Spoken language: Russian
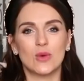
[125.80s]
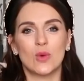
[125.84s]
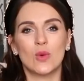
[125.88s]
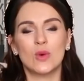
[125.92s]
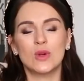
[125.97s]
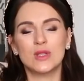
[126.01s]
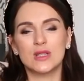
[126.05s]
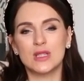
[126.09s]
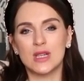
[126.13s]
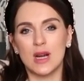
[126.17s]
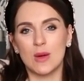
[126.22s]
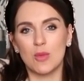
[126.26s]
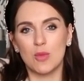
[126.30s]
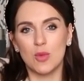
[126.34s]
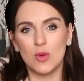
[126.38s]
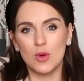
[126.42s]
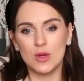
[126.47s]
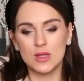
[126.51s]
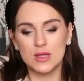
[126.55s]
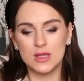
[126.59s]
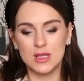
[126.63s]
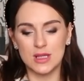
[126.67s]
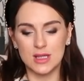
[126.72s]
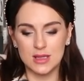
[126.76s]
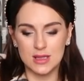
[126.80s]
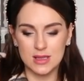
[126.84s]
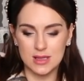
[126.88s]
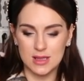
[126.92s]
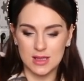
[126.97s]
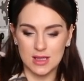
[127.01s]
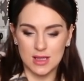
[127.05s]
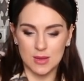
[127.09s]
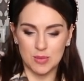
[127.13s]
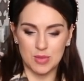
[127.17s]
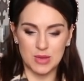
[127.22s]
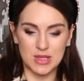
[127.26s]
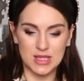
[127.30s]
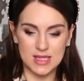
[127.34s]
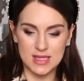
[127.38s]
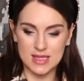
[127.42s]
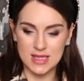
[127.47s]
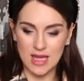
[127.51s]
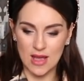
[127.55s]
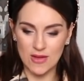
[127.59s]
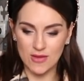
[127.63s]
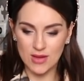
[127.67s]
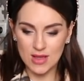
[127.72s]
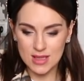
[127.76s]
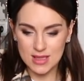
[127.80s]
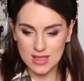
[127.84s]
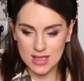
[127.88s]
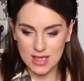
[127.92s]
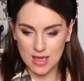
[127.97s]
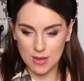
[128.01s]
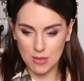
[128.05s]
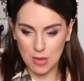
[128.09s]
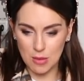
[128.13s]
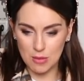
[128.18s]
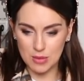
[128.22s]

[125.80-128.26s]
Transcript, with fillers: он работает э, представителем,